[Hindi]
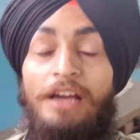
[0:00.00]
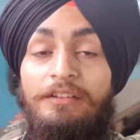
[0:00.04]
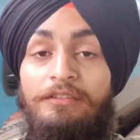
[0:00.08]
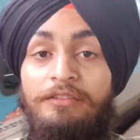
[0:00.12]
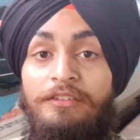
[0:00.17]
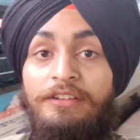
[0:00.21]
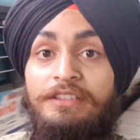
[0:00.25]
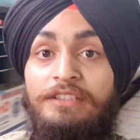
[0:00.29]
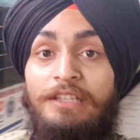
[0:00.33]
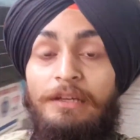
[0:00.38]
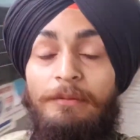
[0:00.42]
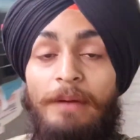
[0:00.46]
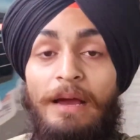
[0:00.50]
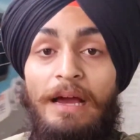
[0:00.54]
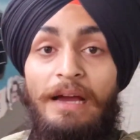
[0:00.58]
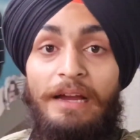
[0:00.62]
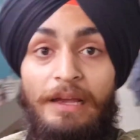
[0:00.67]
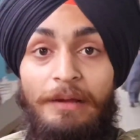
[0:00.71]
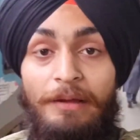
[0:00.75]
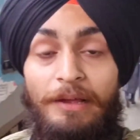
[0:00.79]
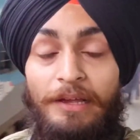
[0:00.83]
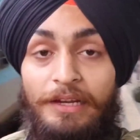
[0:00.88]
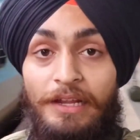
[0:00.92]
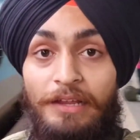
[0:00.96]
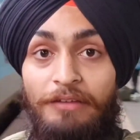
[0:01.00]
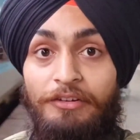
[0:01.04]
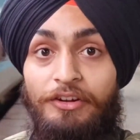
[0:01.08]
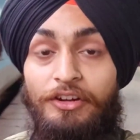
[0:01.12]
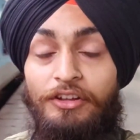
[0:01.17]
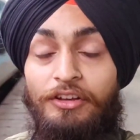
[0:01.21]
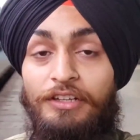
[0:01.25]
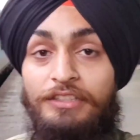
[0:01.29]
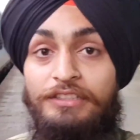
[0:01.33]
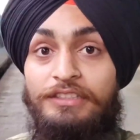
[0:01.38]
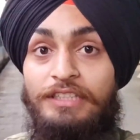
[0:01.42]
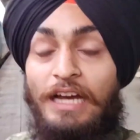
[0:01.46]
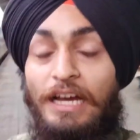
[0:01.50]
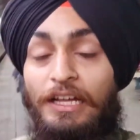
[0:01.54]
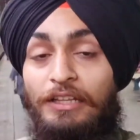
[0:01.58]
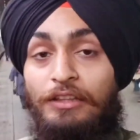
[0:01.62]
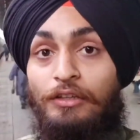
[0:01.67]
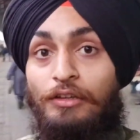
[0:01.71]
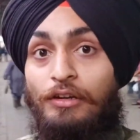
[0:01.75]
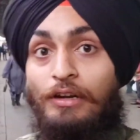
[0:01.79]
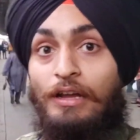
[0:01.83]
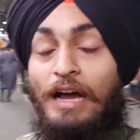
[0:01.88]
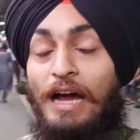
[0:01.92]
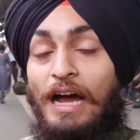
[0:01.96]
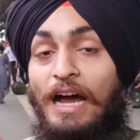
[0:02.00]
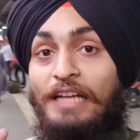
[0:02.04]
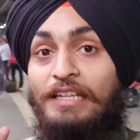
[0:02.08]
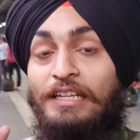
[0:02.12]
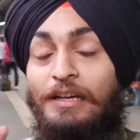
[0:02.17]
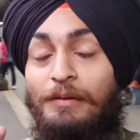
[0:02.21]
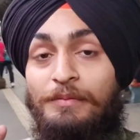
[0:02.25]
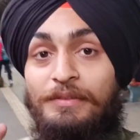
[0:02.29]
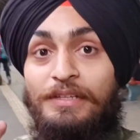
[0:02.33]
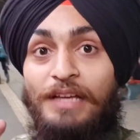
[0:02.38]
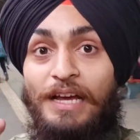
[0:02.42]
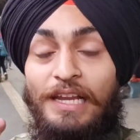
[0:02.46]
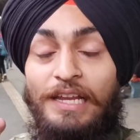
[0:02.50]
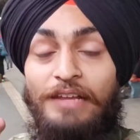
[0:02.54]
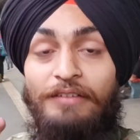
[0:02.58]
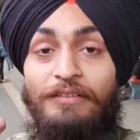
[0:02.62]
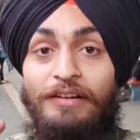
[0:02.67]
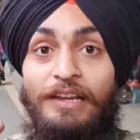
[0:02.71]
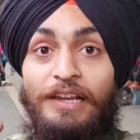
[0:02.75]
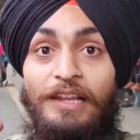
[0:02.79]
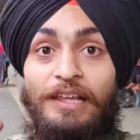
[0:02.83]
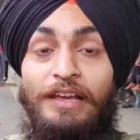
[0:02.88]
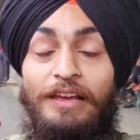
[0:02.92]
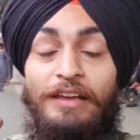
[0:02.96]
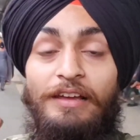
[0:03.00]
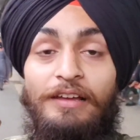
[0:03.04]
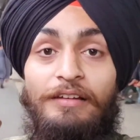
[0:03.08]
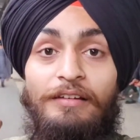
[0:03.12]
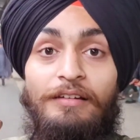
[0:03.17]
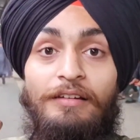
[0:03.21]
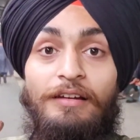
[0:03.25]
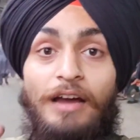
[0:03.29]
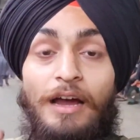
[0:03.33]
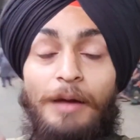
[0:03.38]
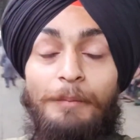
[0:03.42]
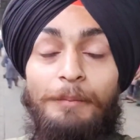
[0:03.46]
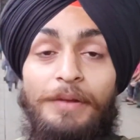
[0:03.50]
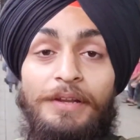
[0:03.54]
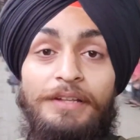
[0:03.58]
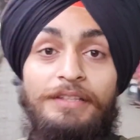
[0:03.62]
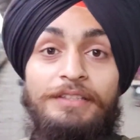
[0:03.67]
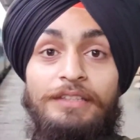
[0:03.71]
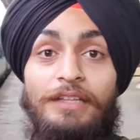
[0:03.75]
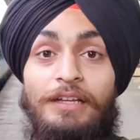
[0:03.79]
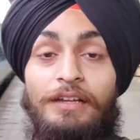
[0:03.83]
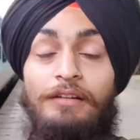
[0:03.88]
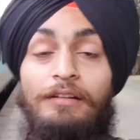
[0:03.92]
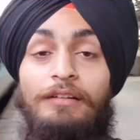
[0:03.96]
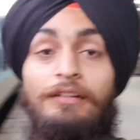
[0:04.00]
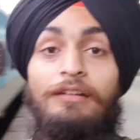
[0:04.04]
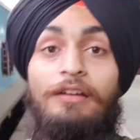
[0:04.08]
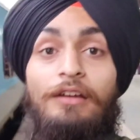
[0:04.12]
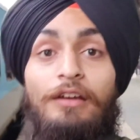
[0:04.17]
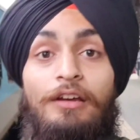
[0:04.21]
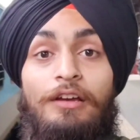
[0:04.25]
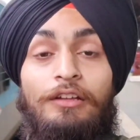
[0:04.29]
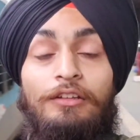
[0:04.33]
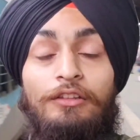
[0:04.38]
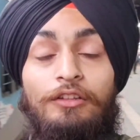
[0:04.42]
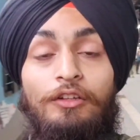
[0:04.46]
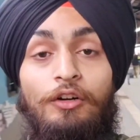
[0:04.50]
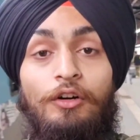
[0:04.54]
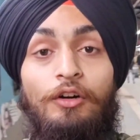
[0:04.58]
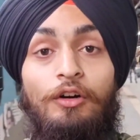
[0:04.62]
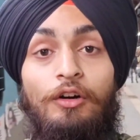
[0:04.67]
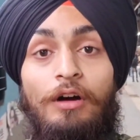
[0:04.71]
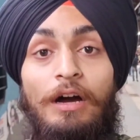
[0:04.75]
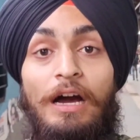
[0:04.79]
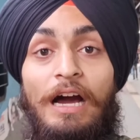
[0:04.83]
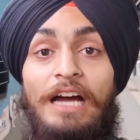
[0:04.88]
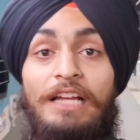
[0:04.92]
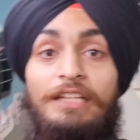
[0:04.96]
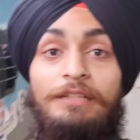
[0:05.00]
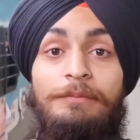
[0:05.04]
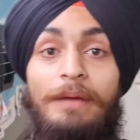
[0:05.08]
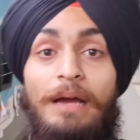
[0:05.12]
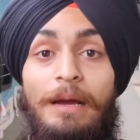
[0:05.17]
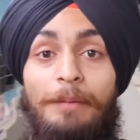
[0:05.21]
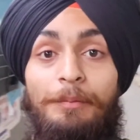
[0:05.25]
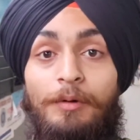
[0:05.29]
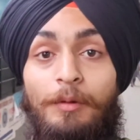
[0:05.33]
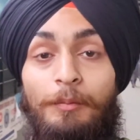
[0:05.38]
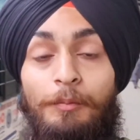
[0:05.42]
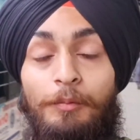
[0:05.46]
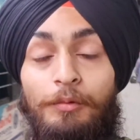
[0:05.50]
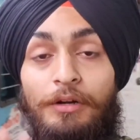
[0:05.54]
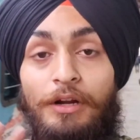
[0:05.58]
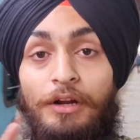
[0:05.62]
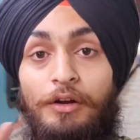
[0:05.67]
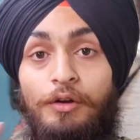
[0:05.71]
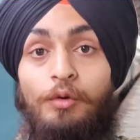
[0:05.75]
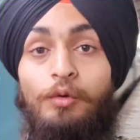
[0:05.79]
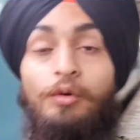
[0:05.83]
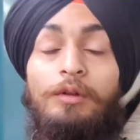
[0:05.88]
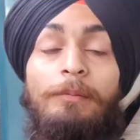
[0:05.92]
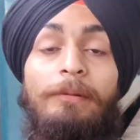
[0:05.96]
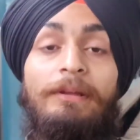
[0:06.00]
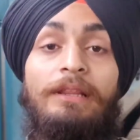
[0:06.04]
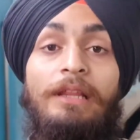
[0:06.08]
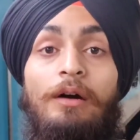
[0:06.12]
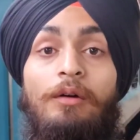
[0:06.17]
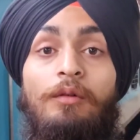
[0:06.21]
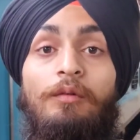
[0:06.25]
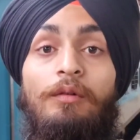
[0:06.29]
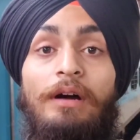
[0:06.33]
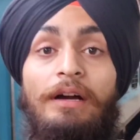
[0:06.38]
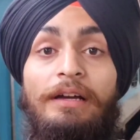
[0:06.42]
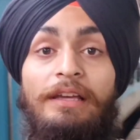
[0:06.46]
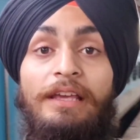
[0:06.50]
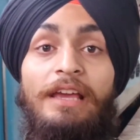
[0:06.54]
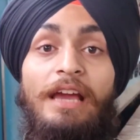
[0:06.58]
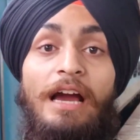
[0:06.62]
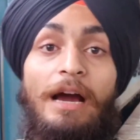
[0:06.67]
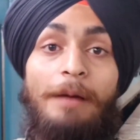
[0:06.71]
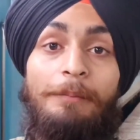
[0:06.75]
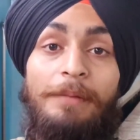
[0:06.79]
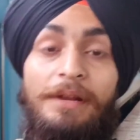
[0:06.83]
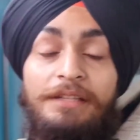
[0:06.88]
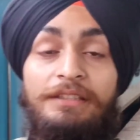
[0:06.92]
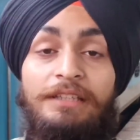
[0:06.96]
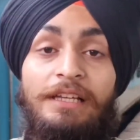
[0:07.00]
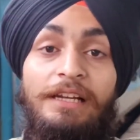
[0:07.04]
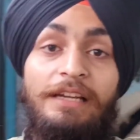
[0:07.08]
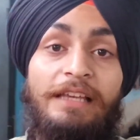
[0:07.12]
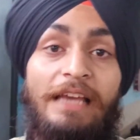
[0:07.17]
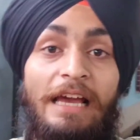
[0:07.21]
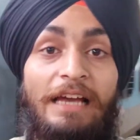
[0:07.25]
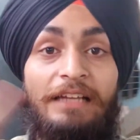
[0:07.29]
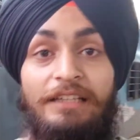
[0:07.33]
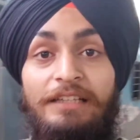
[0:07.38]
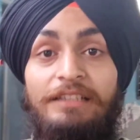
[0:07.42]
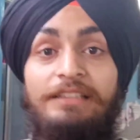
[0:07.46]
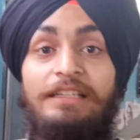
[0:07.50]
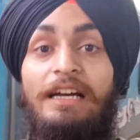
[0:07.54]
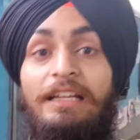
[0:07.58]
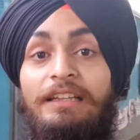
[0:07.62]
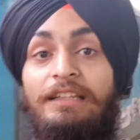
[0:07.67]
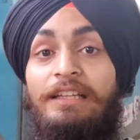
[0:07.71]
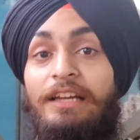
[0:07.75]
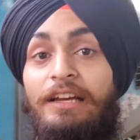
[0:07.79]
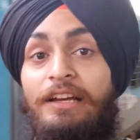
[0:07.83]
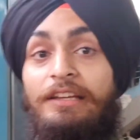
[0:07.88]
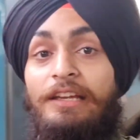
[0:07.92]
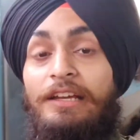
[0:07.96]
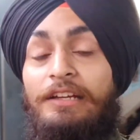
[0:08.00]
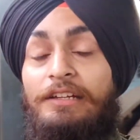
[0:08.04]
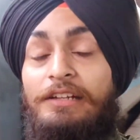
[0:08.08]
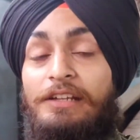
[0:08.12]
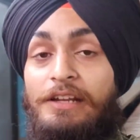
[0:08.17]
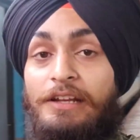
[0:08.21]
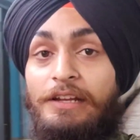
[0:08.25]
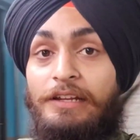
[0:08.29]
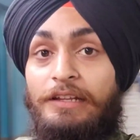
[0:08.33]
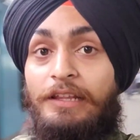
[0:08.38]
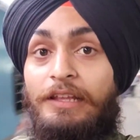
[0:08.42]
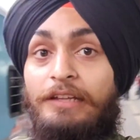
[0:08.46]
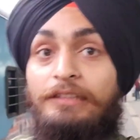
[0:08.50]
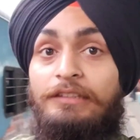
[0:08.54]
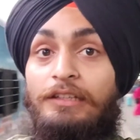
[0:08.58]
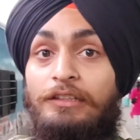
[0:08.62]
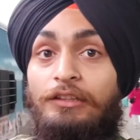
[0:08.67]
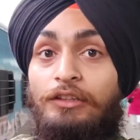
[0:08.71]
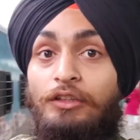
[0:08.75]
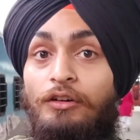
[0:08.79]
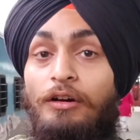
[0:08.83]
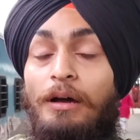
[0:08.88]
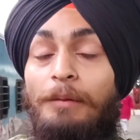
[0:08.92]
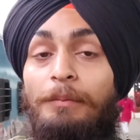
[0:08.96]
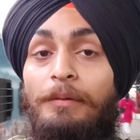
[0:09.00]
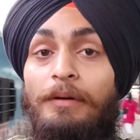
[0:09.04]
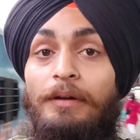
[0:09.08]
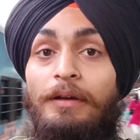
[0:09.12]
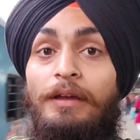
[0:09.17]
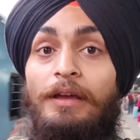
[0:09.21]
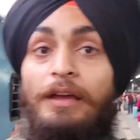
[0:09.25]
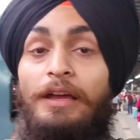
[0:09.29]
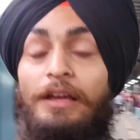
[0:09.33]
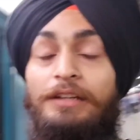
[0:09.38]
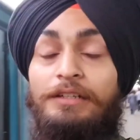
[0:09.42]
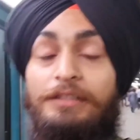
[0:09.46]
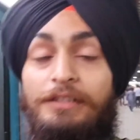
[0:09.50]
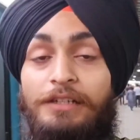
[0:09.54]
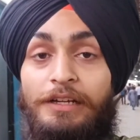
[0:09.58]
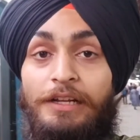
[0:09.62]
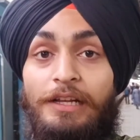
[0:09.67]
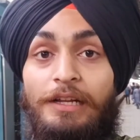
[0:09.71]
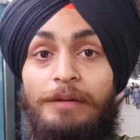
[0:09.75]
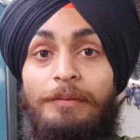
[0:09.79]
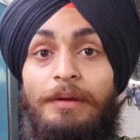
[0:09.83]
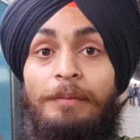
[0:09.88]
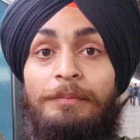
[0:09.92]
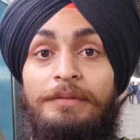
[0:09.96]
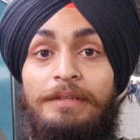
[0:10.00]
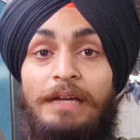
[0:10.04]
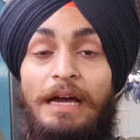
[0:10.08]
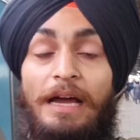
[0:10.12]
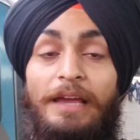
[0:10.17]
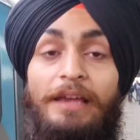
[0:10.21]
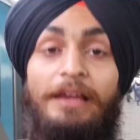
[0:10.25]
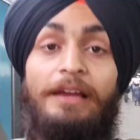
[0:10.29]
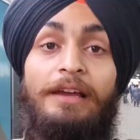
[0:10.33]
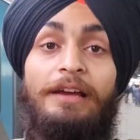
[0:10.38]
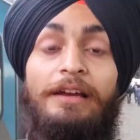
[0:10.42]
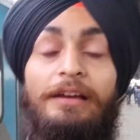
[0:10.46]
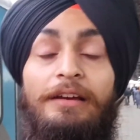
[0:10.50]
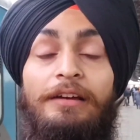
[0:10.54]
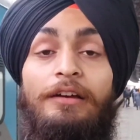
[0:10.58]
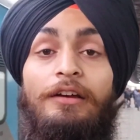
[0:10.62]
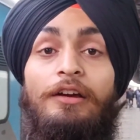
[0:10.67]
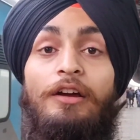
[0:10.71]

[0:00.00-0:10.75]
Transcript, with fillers: फिर विषय में आ गया एक नई वीडियो के साथ और आज हम जाने वाले हैं अमृतसर तो आज मैं आपको पूरा रूट बताऊंगा कि अमृतसर कैसे जाते हैं ये ट्रेन देख सकते हो आप इस ट्रेन में हम जाएंगे